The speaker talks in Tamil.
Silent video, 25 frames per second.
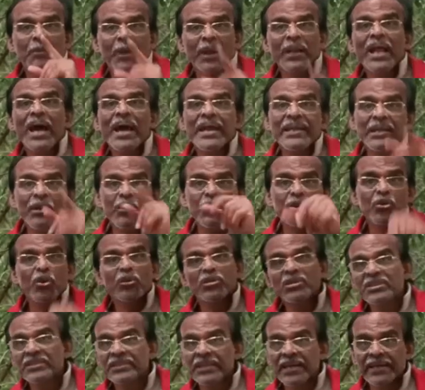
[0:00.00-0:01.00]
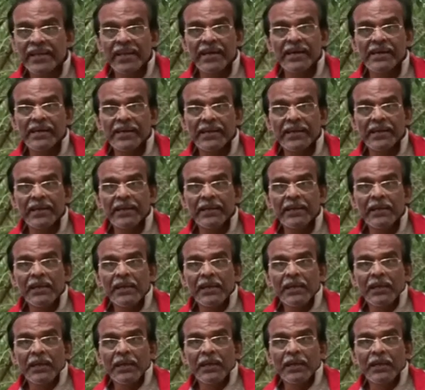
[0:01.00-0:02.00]
மலாயில் ஒரு கொஸ்டின் கேட்குறாங்கங்க
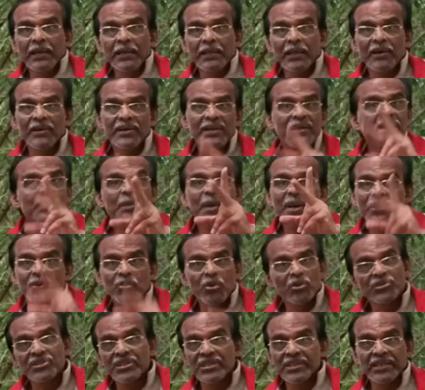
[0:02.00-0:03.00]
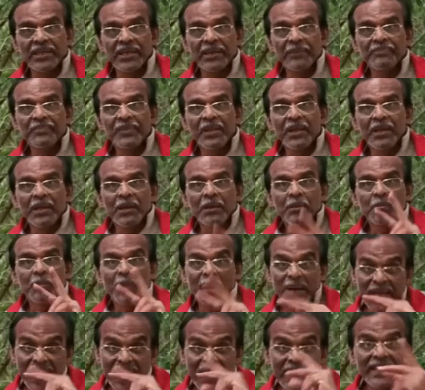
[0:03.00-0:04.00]
அதாவது ரெண்டு மார்க் கொஸ்டின்ங்க
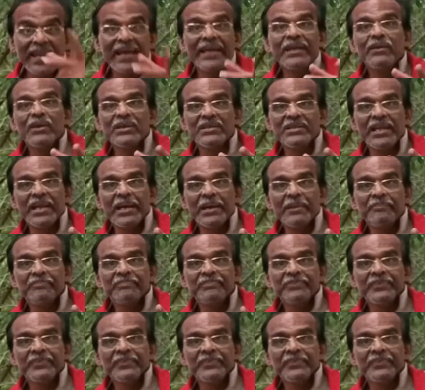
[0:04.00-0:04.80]
மலாய் லாங்குவேஜில்